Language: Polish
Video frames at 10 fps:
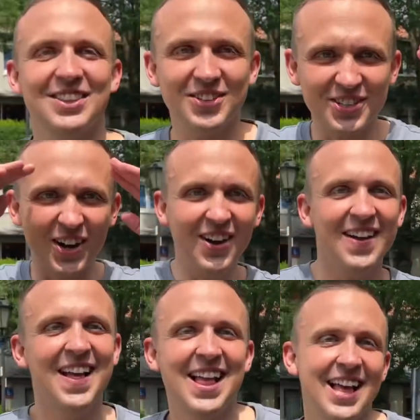To co?
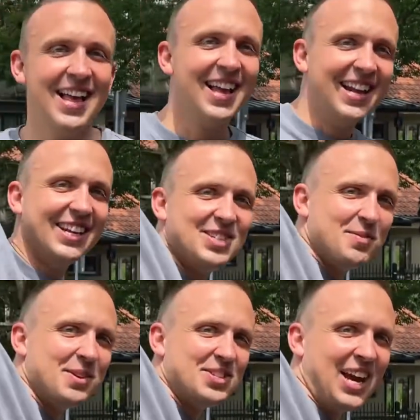
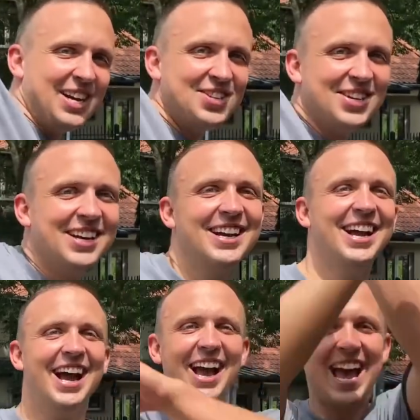Lecimy gdzieś?
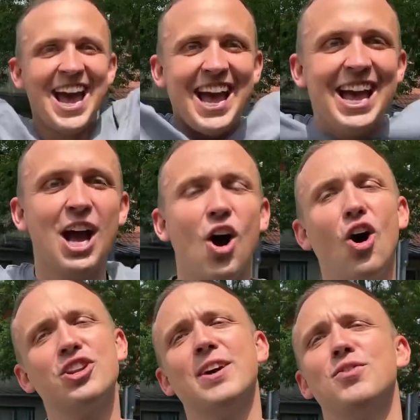
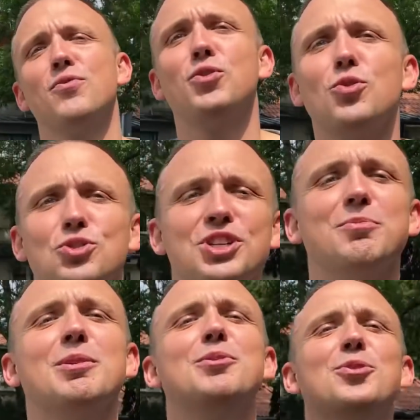Chodź, dawno w ludzi nie
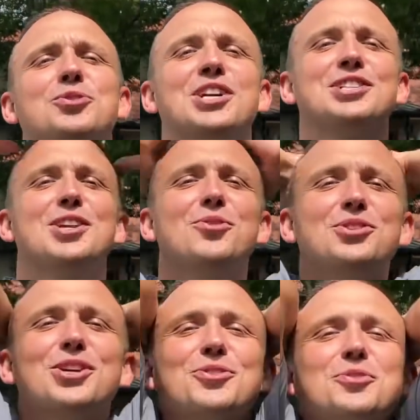byłem. Ludzie, chcę
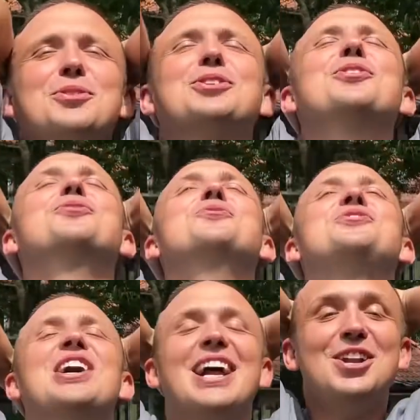ludzie, rozumiesz?
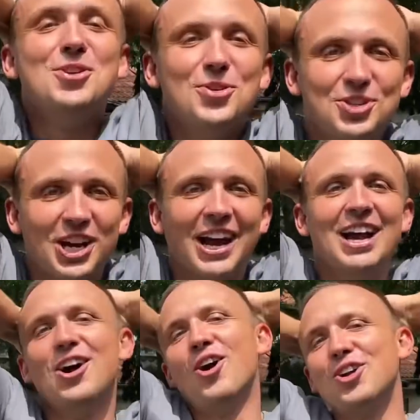Ludzie, ludzie,
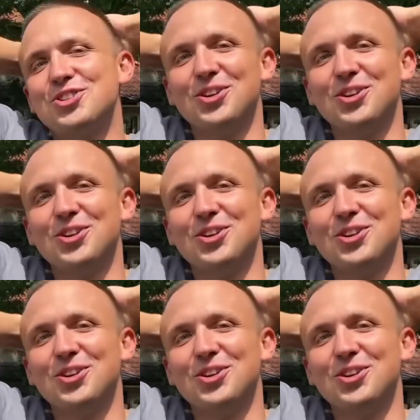chodź do